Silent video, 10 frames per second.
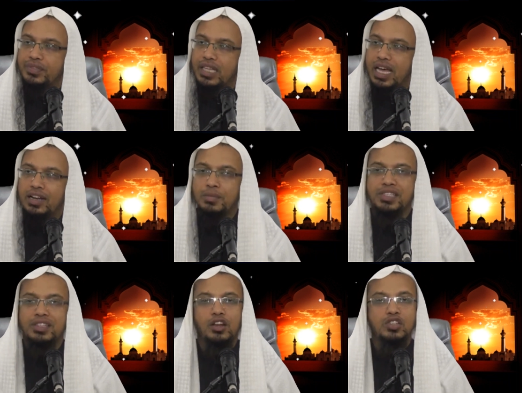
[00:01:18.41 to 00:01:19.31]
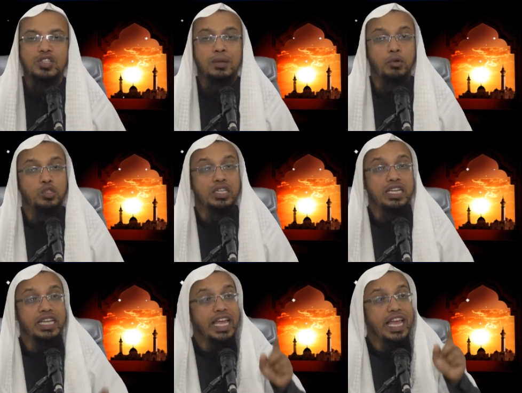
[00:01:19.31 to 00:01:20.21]
আর নবী সাল্লাহ সাল্লাম বলছেন
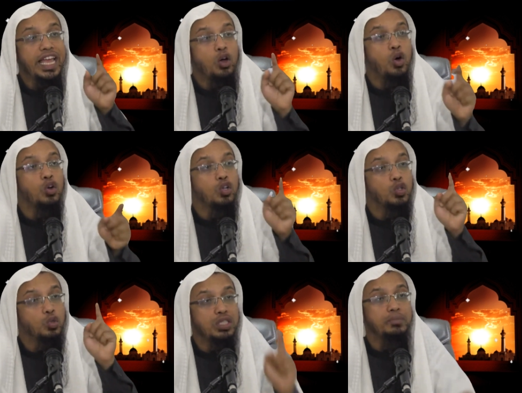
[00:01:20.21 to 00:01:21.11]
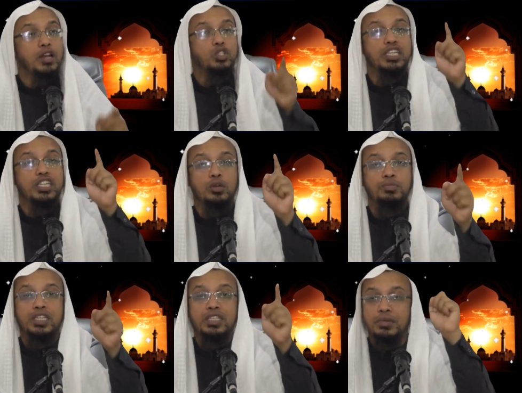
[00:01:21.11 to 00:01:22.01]
এই অঙ্গ দুটি মানুষকে
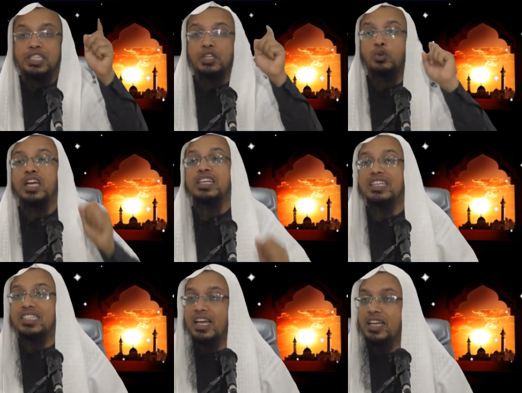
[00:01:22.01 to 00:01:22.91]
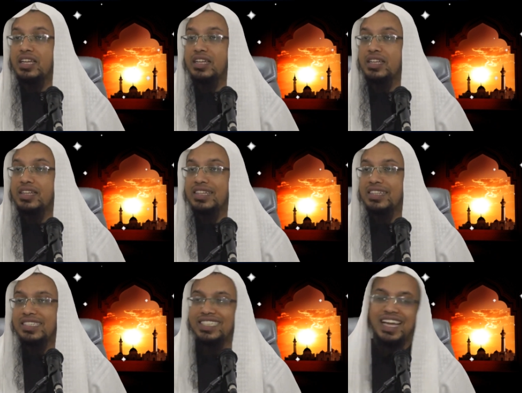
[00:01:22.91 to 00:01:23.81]
সবচেয়ে বেশি কোথায় নিয়ে যায়
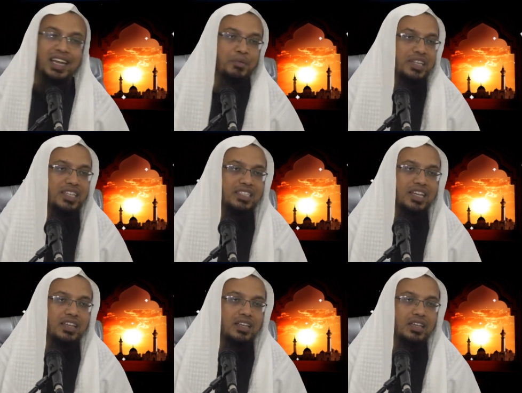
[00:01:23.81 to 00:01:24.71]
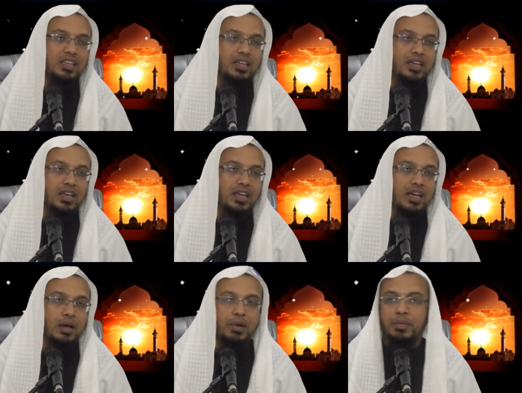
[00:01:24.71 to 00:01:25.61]
জাহান্নামা নিয়ে যায়
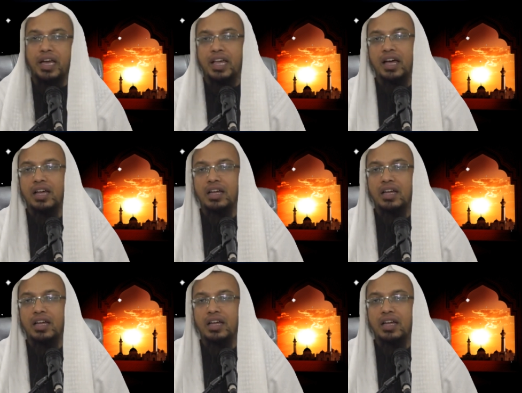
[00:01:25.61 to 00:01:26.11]
আমার ভাইরা